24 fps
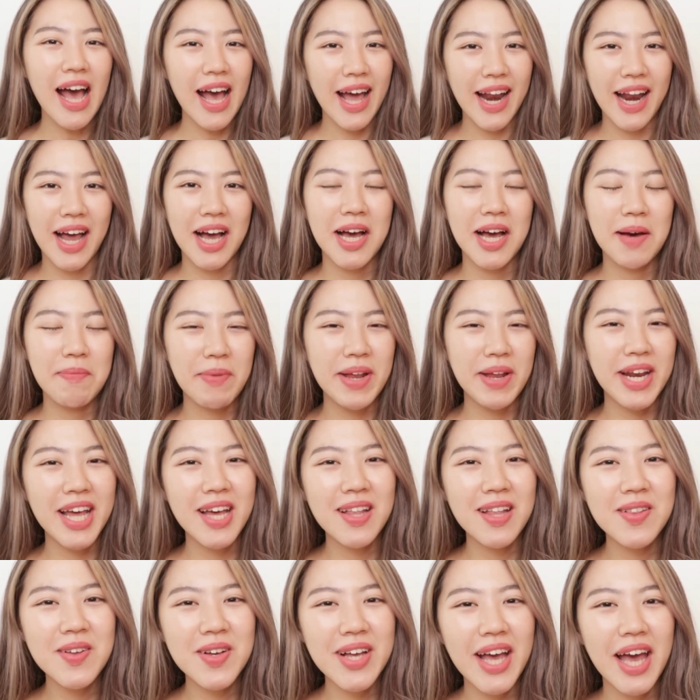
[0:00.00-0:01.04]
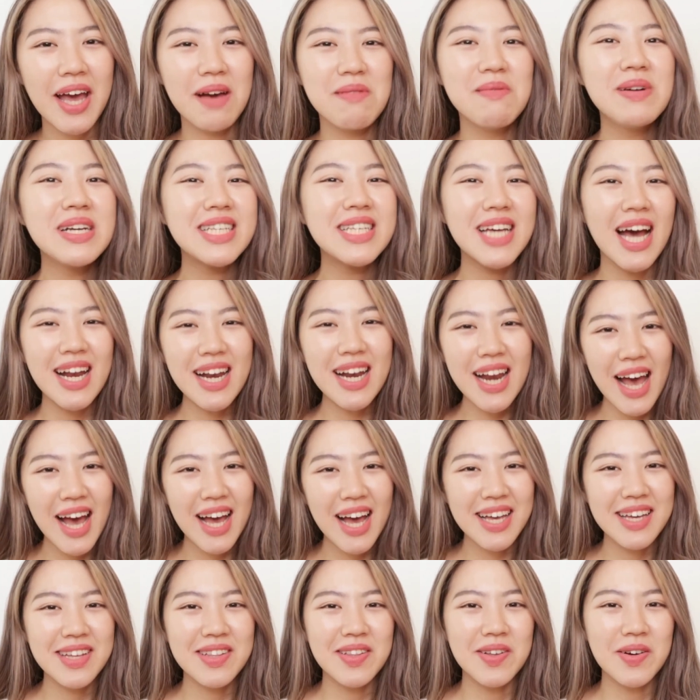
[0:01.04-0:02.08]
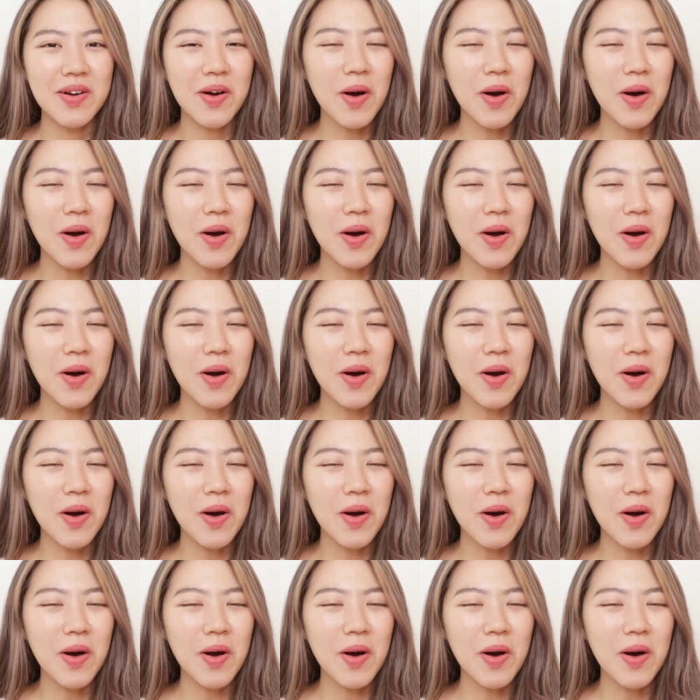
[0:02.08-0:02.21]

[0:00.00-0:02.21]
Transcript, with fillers: nanggepinnya tuh kayak bercanda gitu.